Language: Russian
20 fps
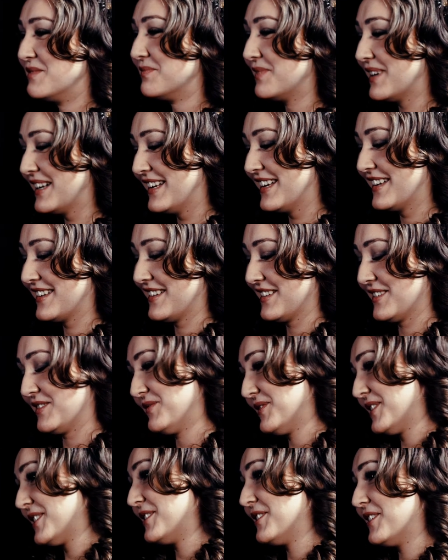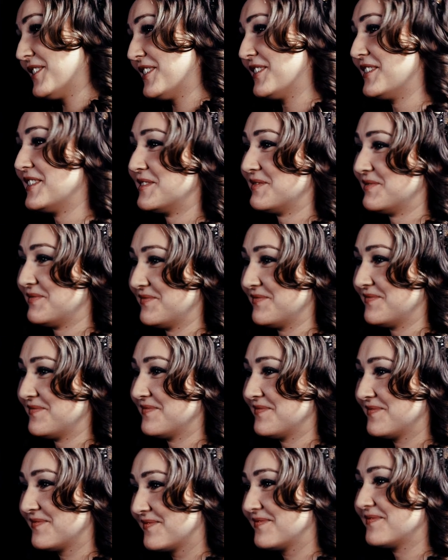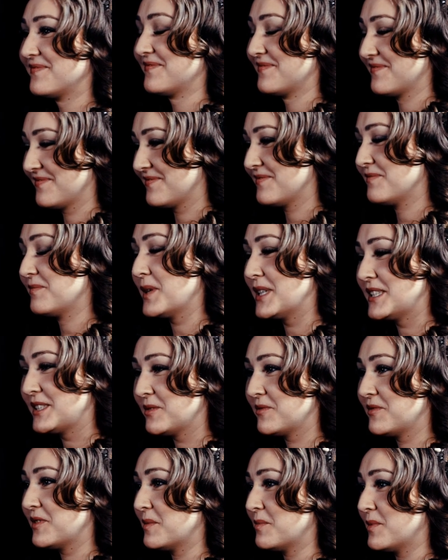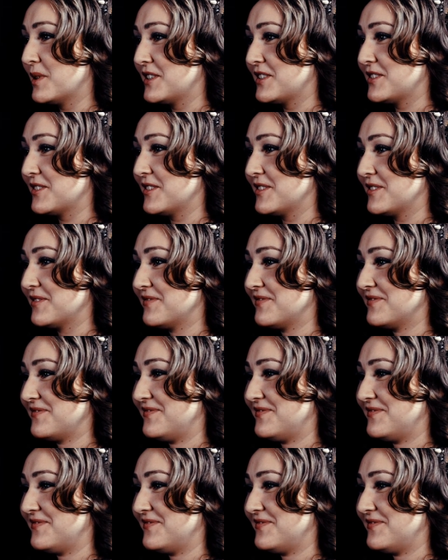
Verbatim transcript: Понятно. Здорово. Спасибо вам большое.